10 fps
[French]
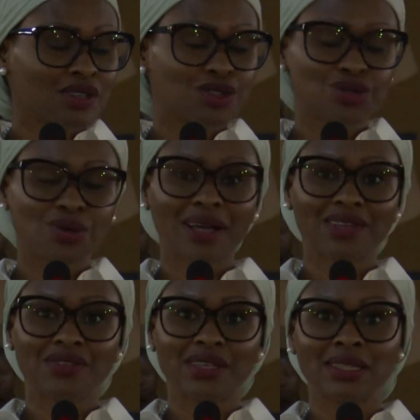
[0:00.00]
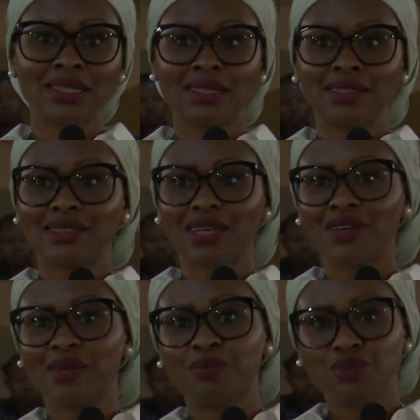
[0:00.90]
je suis arrivée,
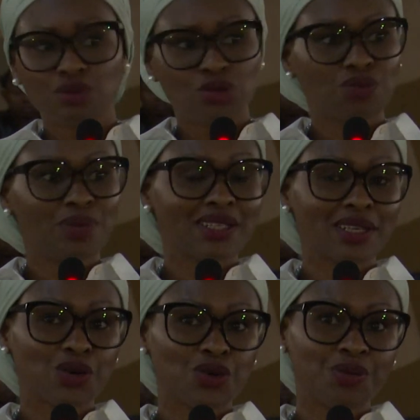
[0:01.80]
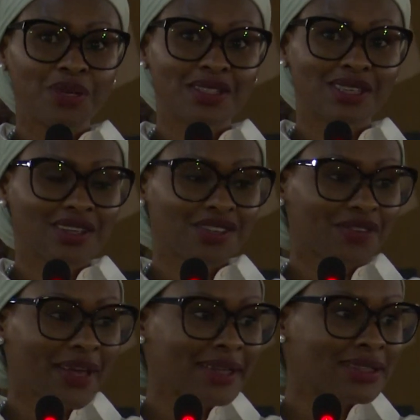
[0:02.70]
j'avais toutes mes économies que j'avais
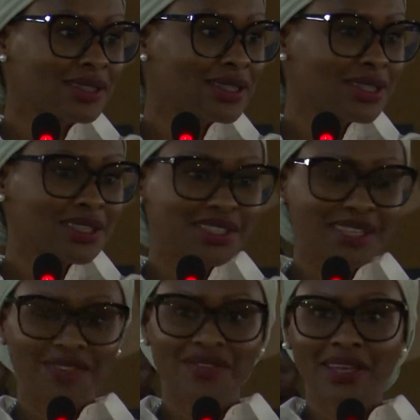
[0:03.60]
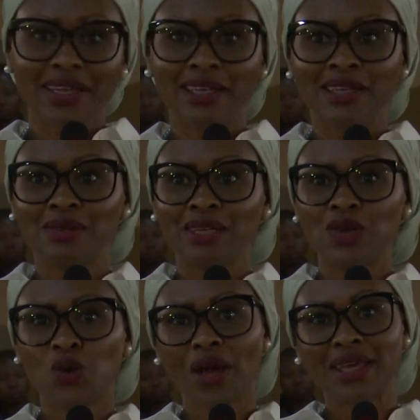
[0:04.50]
faites. J'avais les
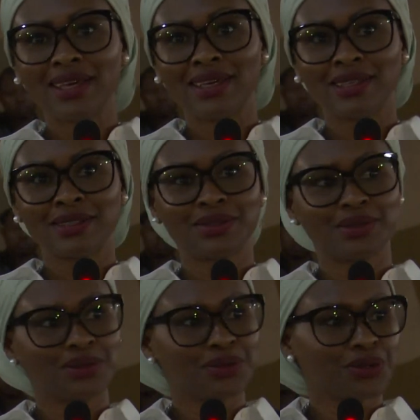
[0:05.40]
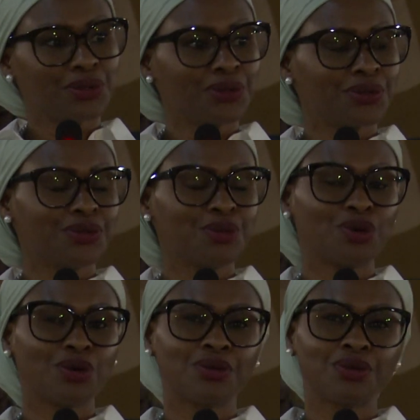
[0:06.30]
loyers de, de,
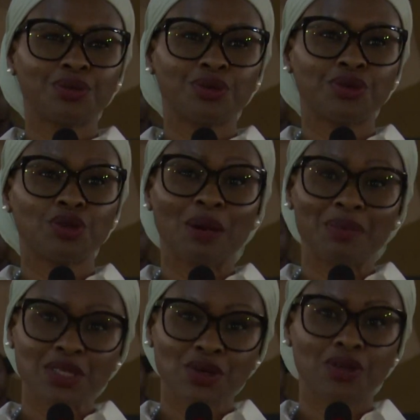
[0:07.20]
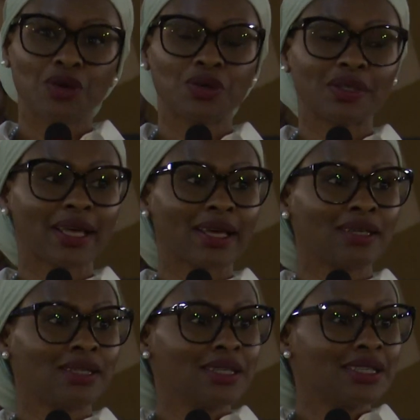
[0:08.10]
mon, de, mon, de, ma maison en Angleterre.
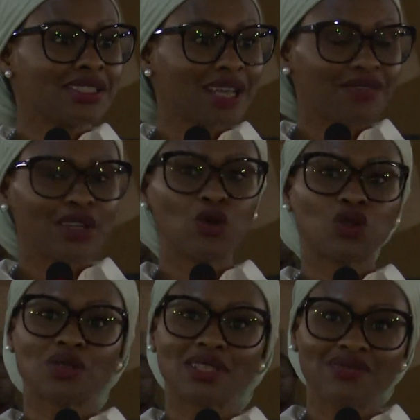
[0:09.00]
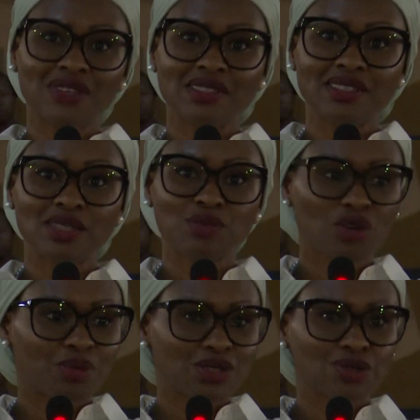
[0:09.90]
J'avais d'autres
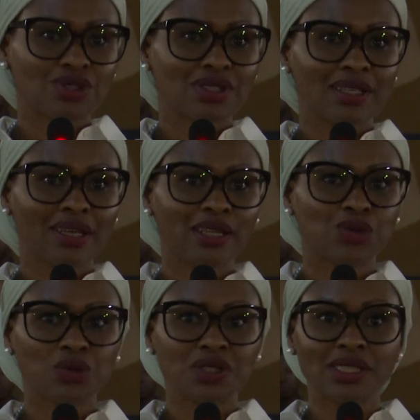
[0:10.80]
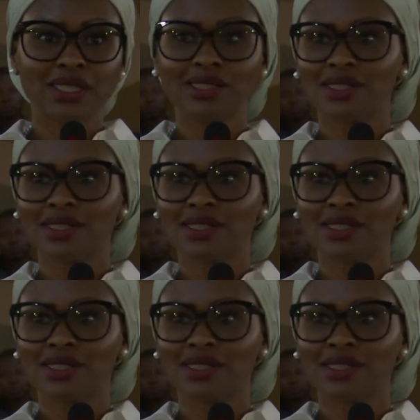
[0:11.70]
investissements parce que j'étais dans les tontines.